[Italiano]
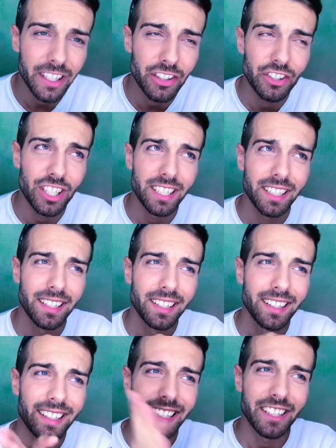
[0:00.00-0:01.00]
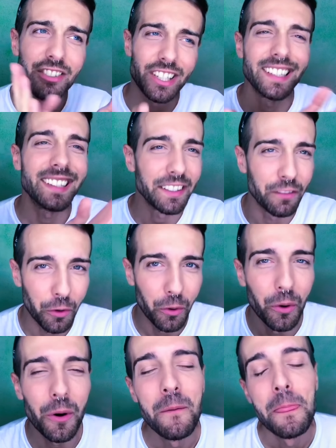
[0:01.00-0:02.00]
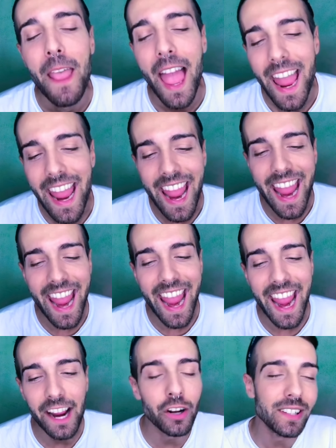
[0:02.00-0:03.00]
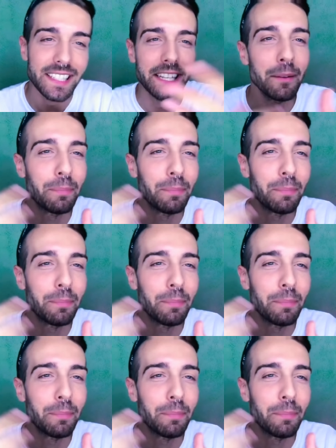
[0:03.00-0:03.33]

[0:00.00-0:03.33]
IG IGTV e così le